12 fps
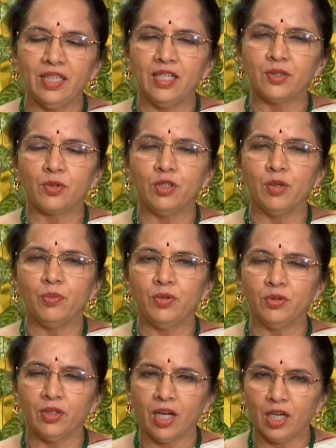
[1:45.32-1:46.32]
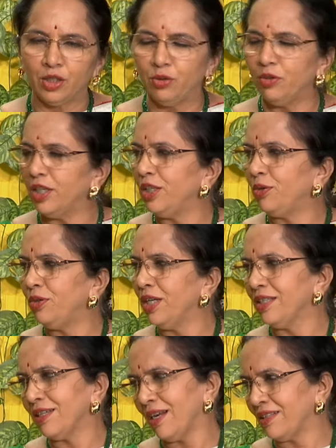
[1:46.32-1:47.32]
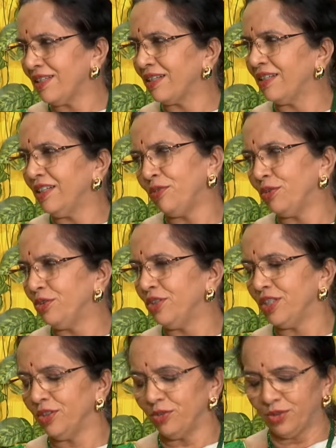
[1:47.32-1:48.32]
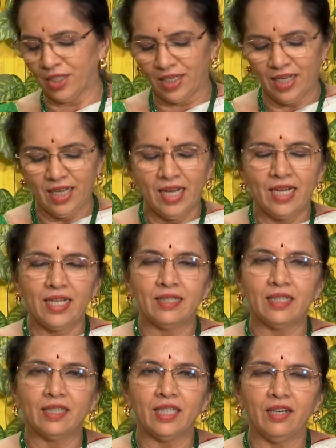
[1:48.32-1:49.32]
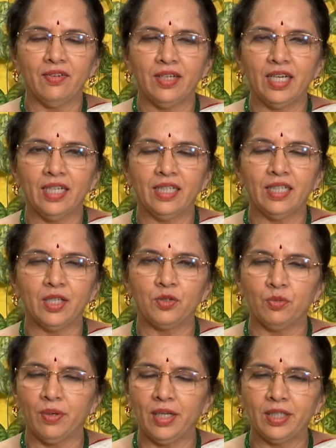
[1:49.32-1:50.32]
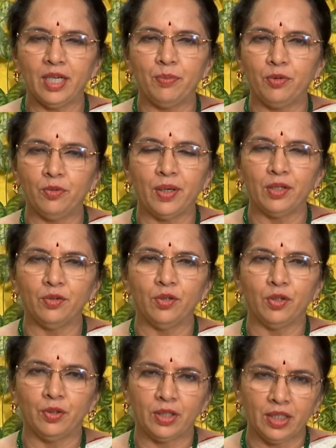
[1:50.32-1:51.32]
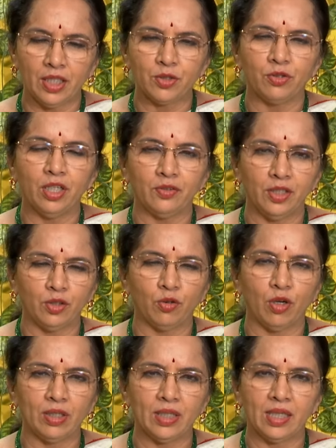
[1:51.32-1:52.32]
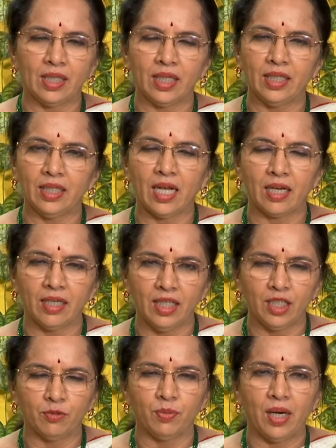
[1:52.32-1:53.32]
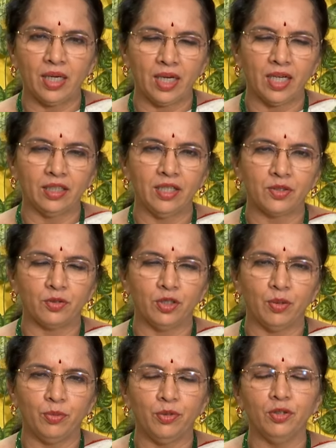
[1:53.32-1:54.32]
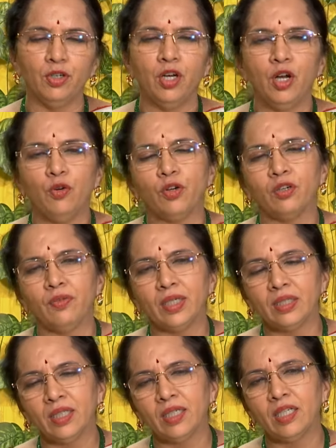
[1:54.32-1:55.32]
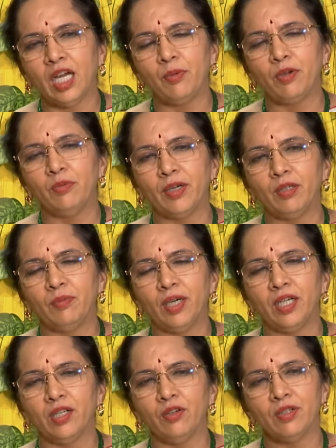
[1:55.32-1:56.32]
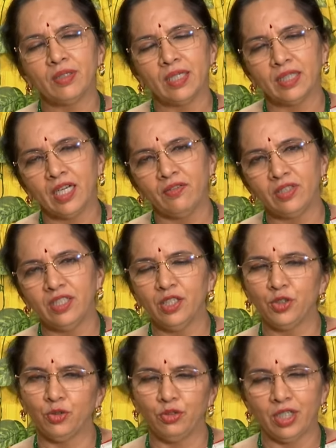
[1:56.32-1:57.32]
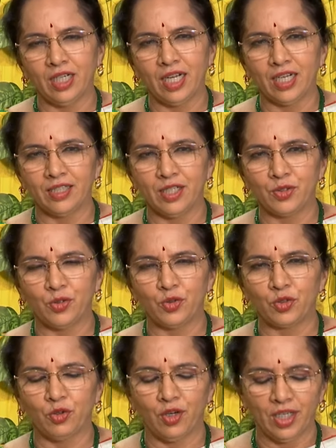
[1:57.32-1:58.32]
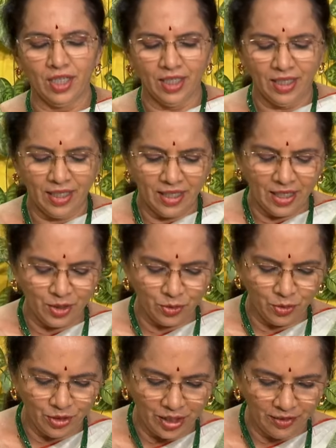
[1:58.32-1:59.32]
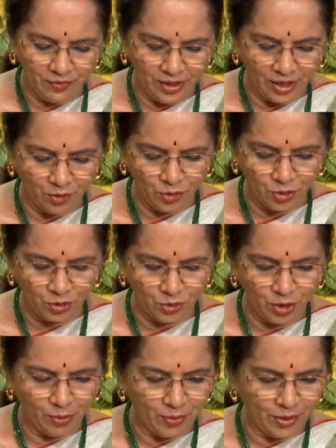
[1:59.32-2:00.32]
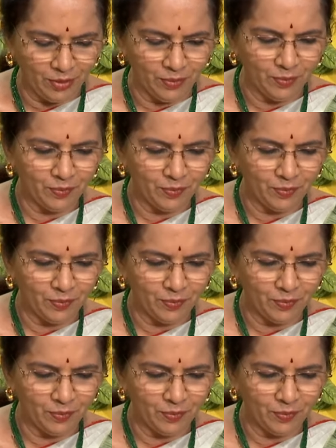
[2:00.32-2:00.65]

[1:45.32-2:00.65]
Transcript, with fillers: తీసుకున్నప్పుడు ధాతువులన్నీ కూడా చాలా చక్కగా వృద్ధి చెందుతాయి ఈ శతావరి ఏంటంటే సుమారుగా ఇప్పుడు మనం తీసుకున్నటువంటి కొలతలకి అంటే అర లీటర్ పాలు అలా తీసుకున్నప్పుడు ఒక వంద గ్రాముల పరిమాణంలో శతావరిని చూర్ణంలాగా చేసి ఉంచుకోవాలి ఈ చూర్ణాన్ని విడిగా ఉంచుకుందాం మనం